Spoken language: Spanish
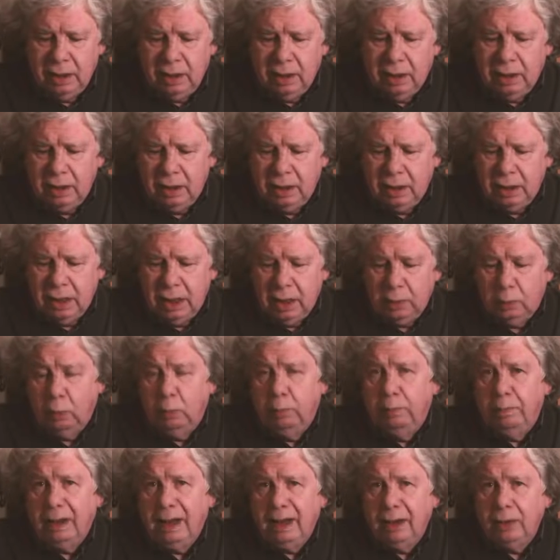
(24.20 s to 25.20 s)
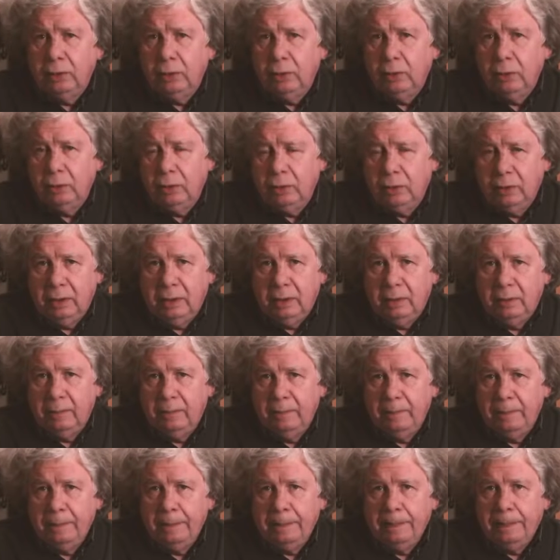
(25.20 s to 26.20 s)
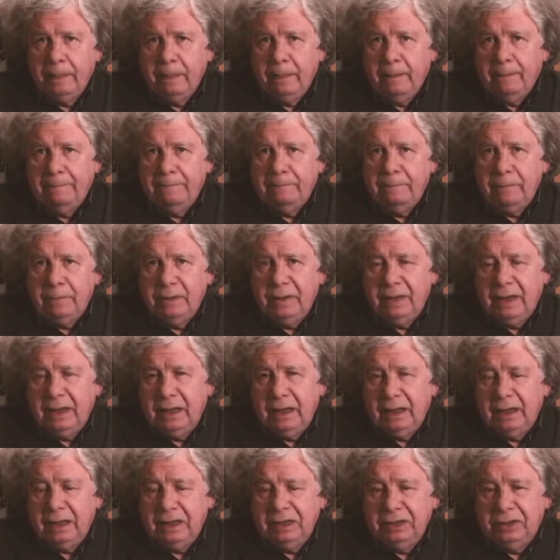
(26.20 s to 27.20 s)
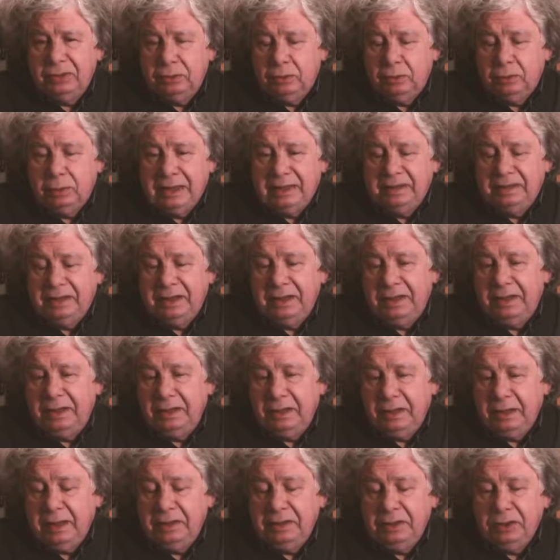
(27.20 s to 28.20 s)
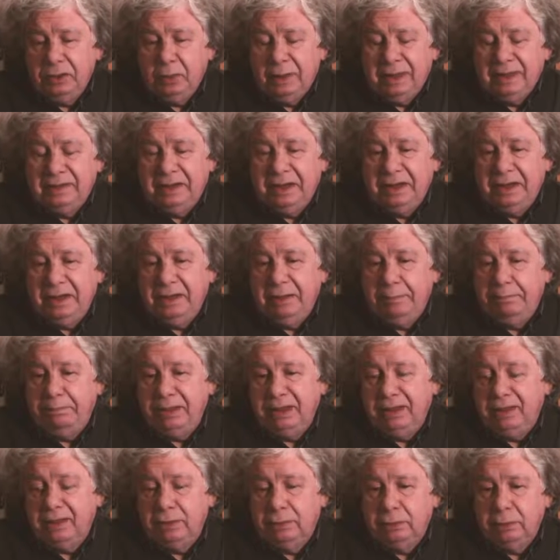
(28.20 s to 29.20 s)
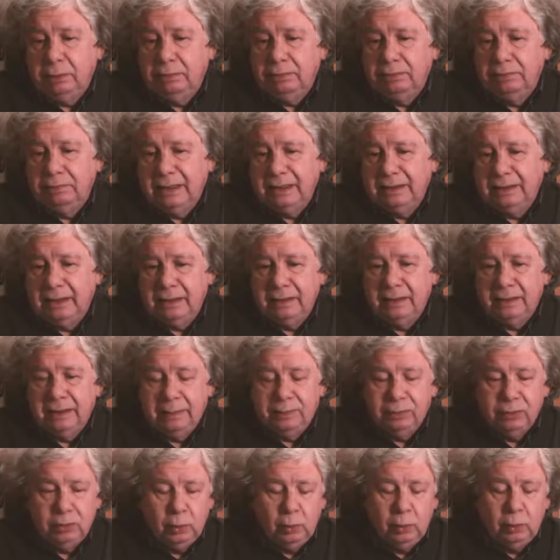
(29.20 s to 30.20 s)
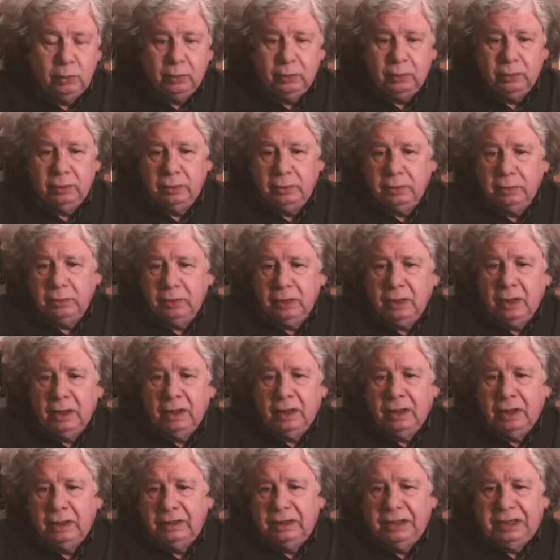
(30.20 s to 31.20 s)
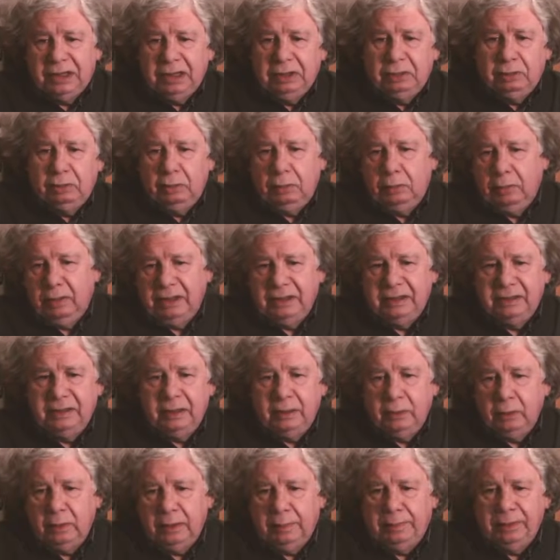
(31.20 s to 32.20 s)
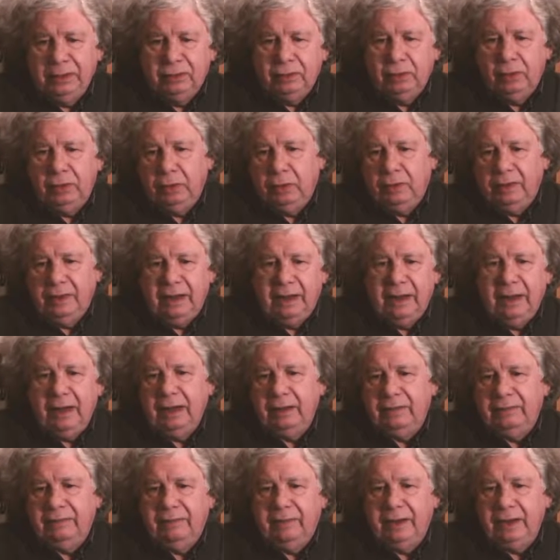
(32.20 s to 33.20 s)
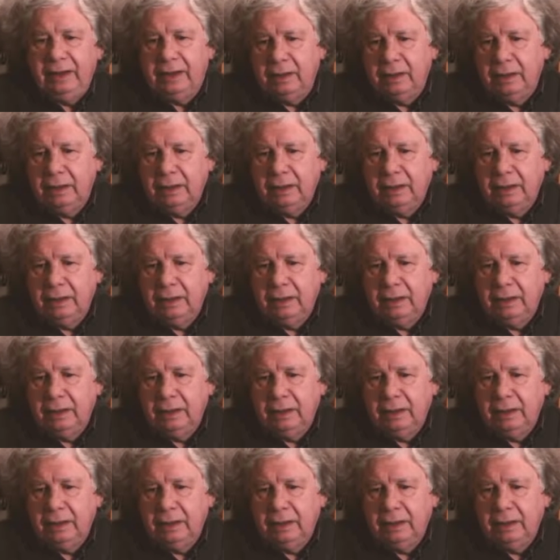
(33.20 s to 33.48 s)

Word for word: eh, ha culpado y ha hecho una serie ha dicho una serie de epítetos bastante absurdos, ¿no? De que esto no es eh, un episodio de Netflix,